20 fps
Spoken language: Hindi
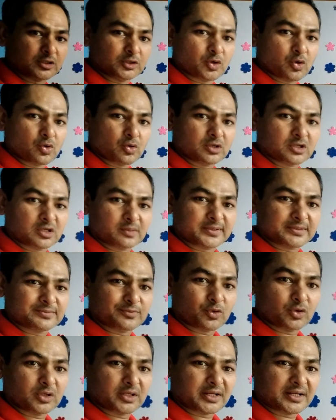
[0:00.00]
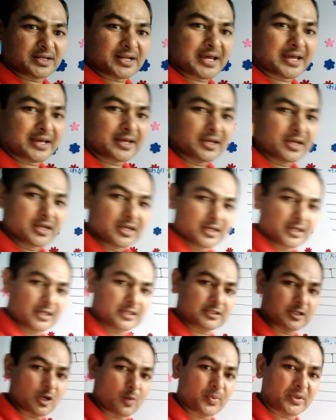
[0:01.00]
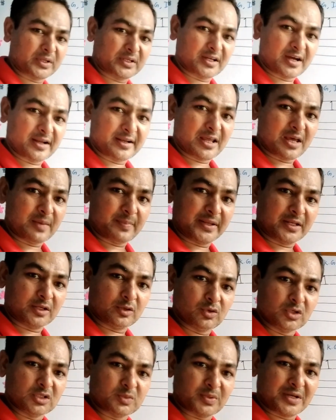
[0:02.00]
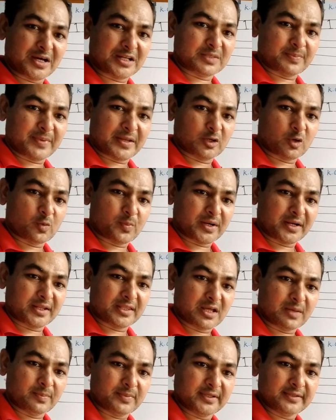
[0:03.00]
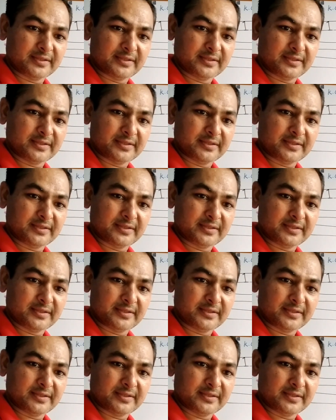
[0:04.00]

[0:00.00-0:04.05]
दो उंगलियों के बीच में होल्ड करना है इसके ऊपर टिकाना है पेन को इस प्रकार से पेन को पकड़ना